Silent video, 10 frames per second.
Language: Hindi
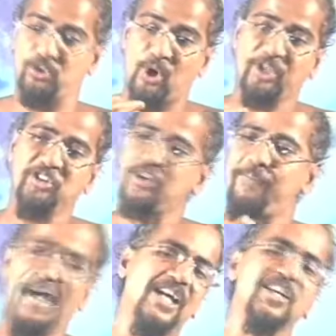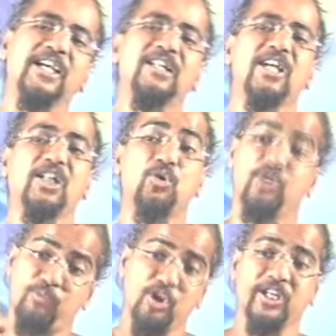उस कोठी से बाहर निकल जाता हूँ
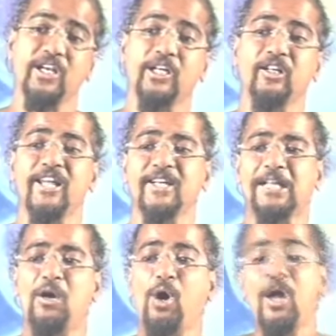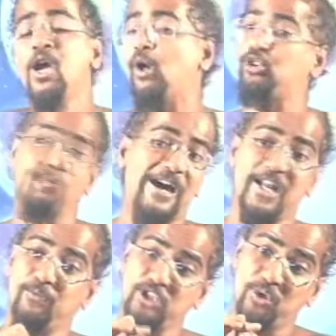और मुड़ के नहीं देखता हूँ और
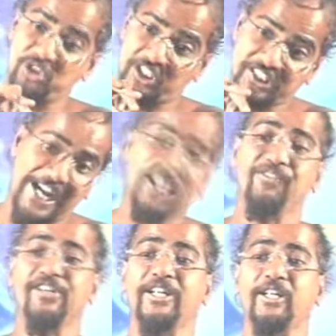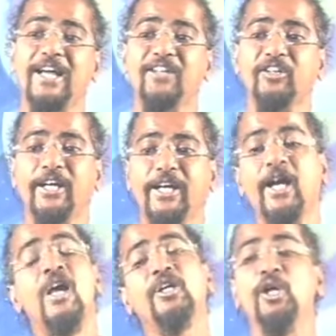दोबारा मुझे उसकी याद भी नहीं आती
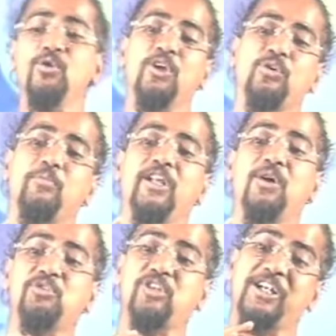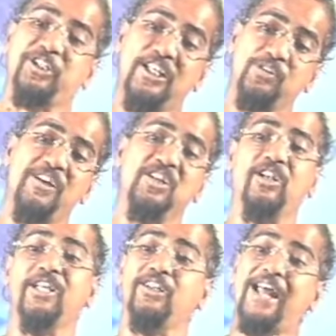है क्यों क्योंकि मेरा उससे अटैचमेंट
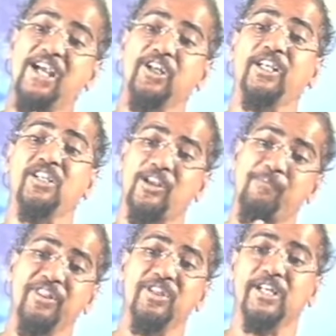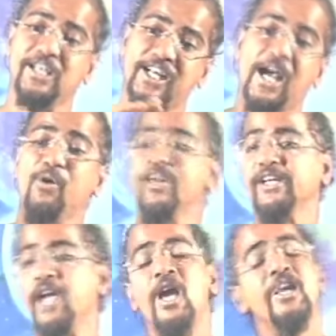नहीं राग नहीं संबंध नहीं लगाव
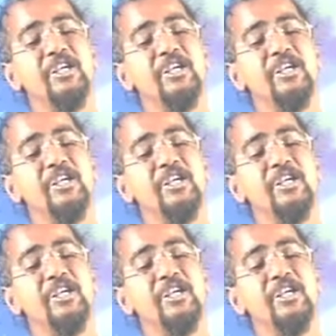नहीं